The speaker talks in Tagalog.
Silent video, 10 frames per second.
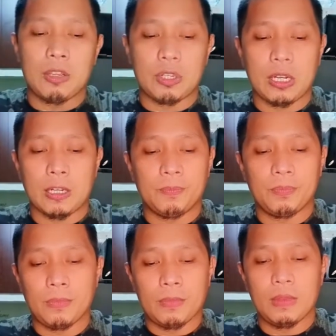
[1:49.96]
siya.
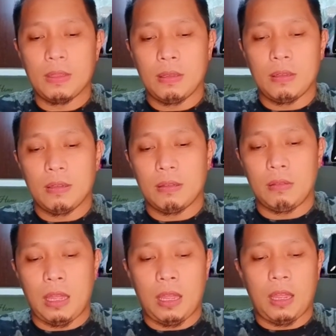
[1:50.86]

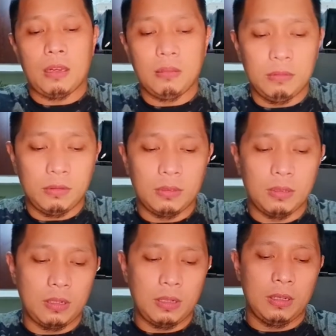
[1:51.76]
Then,
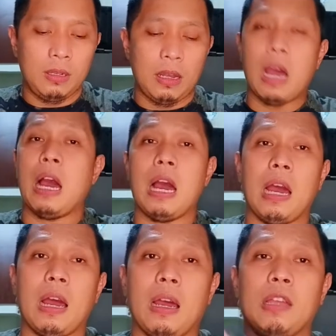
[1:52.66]

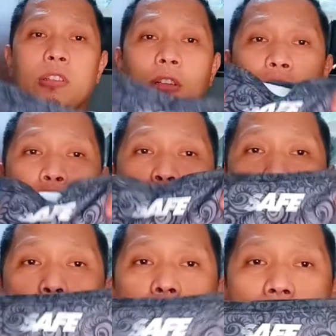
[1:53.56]
uh, ito,
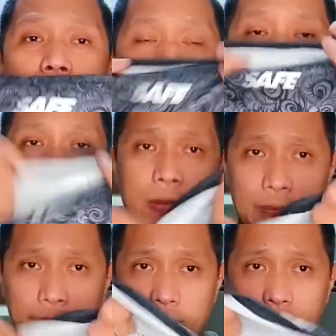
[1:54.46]
tube mask.
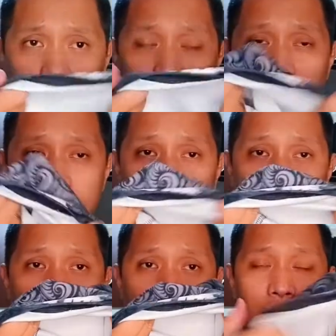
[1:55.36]

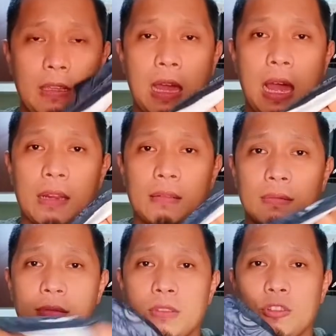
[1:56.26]
Yan,
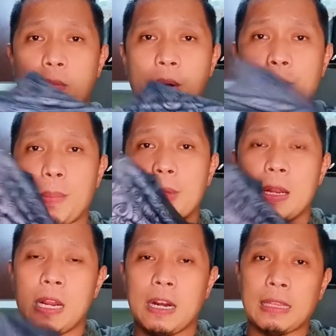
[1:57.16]
sobrang
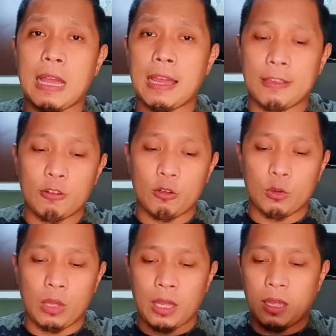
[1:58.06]
familiar na
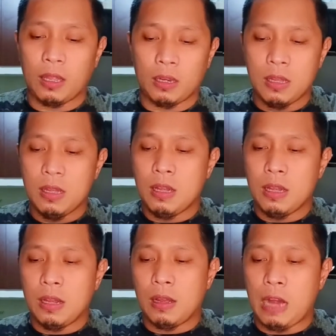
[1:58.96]
tayo and
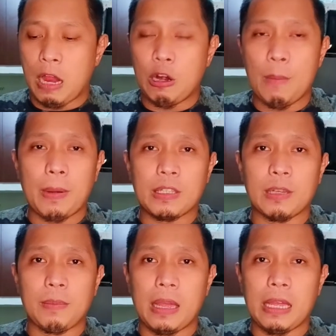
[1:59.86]
lalo na pag
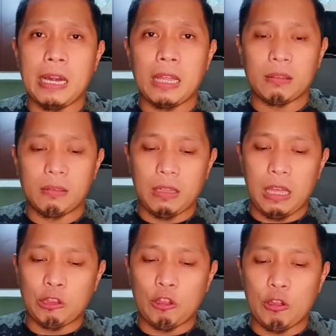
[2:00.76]
sa mainit,
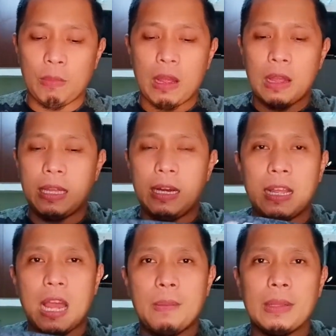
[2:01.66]
ito yung mga
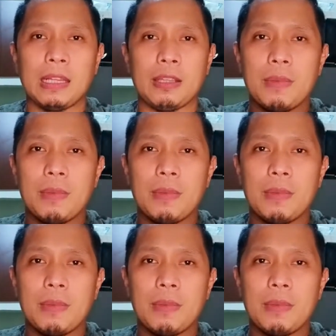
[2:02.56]
ginagamit natin